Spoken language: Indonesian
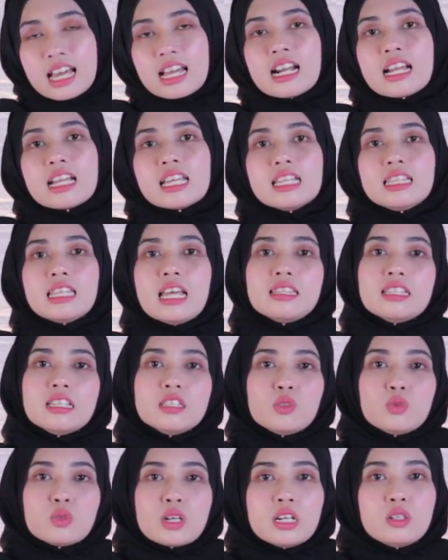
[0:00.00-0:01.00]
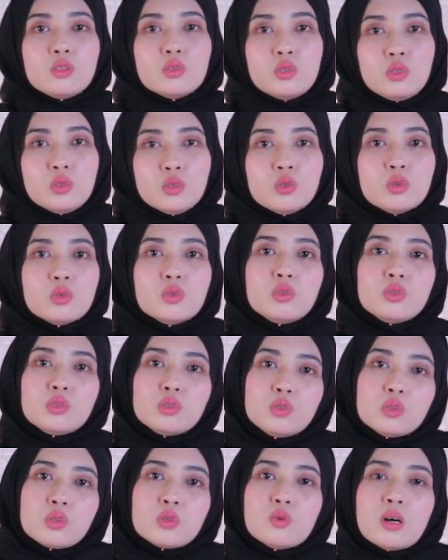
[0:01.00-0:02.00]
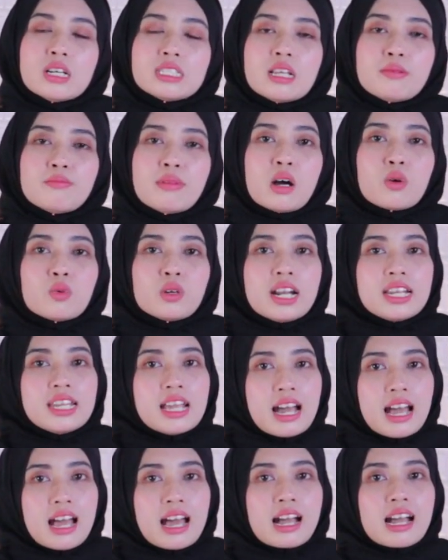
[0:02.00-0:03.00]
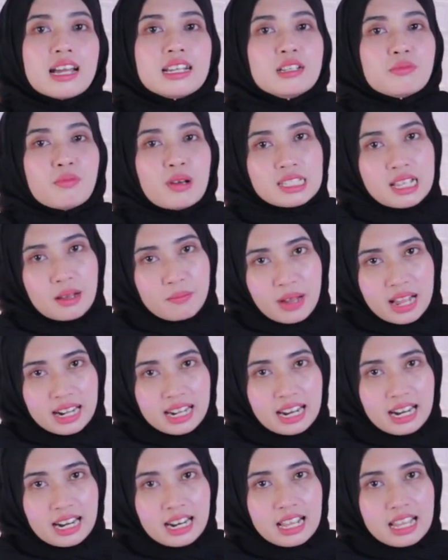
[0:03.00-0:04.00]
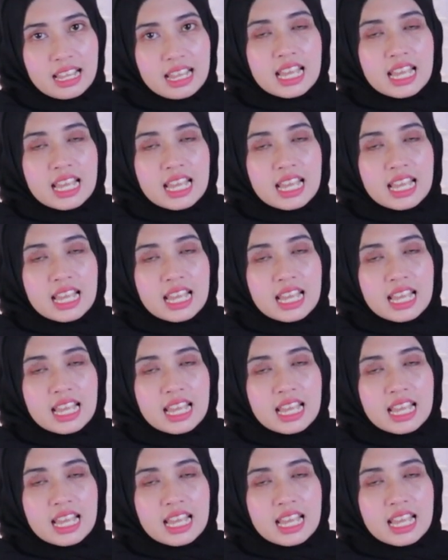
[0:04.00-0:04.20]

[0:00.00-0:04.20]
sekarang kita tentukan dulu untuk luasan bangunan yang akan dipasang panel.